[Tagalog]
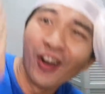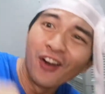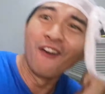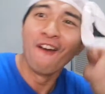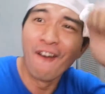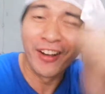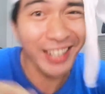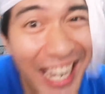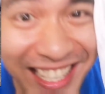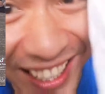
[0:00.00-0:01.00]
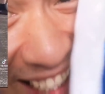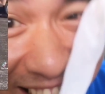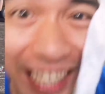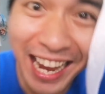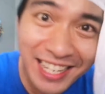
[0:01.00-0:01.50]
lot, Barbie, ba
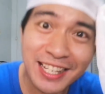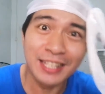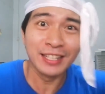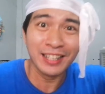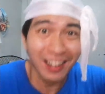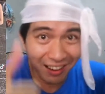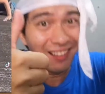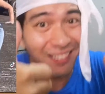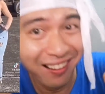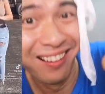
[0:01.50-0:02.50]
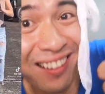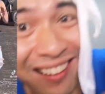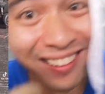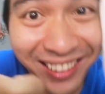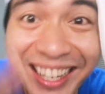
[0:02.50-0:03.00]
Barbie, Barbie, Barbie lot.
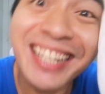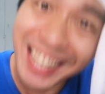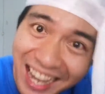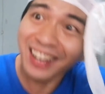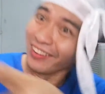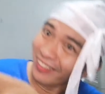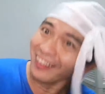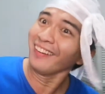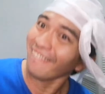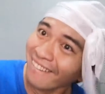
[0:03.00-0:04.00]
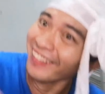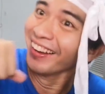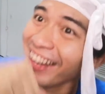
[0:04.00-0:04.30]
Galing niya! Dudu.